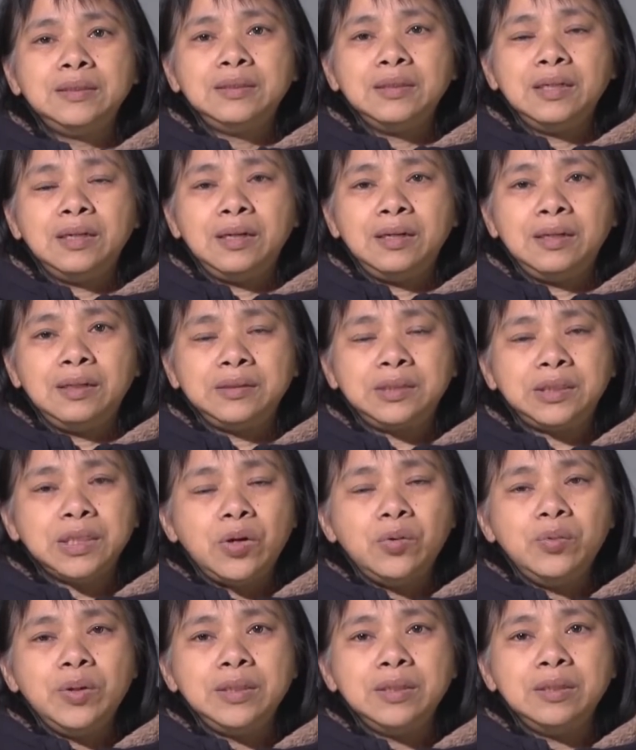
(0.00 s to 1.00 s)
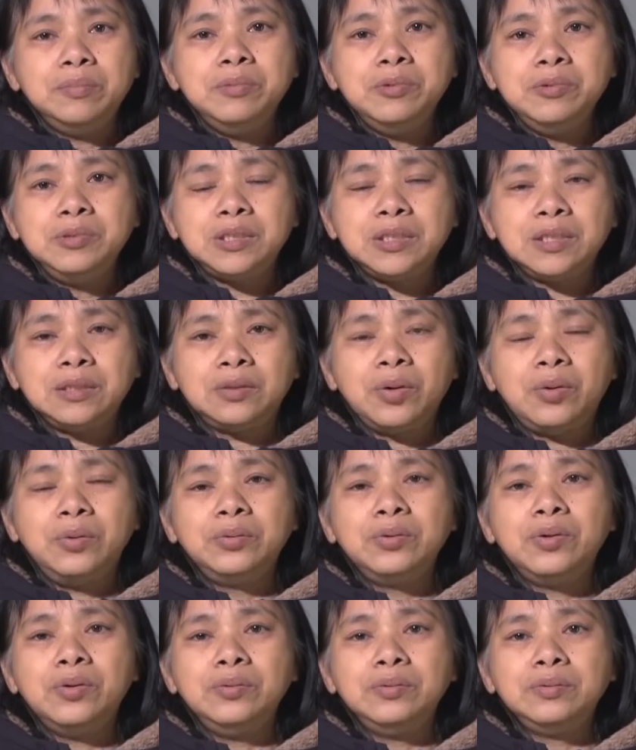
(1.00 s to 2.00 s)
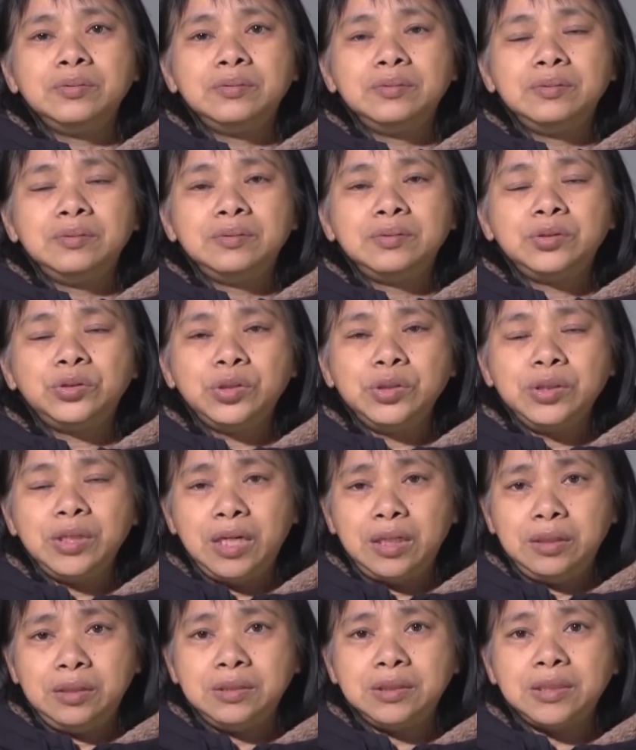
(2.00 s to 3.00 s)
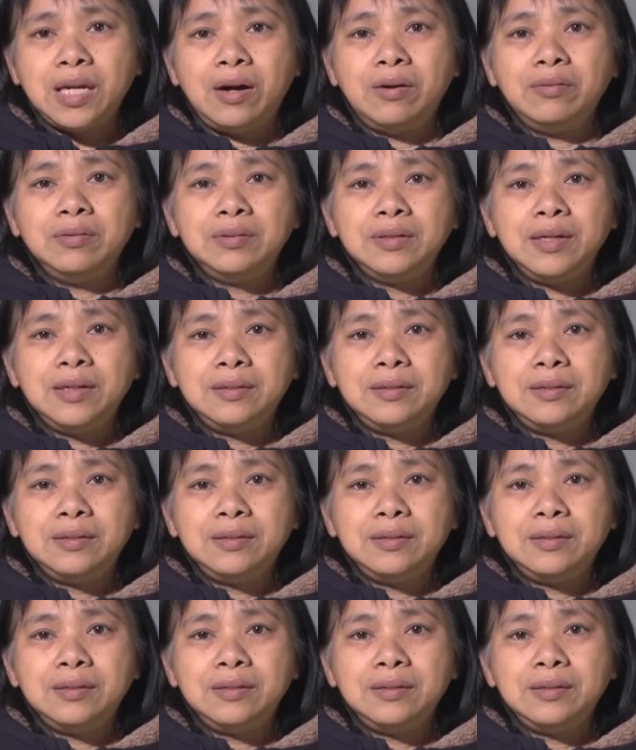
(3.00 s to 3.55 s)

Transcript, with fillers: 呃教会的牧者同工，却很少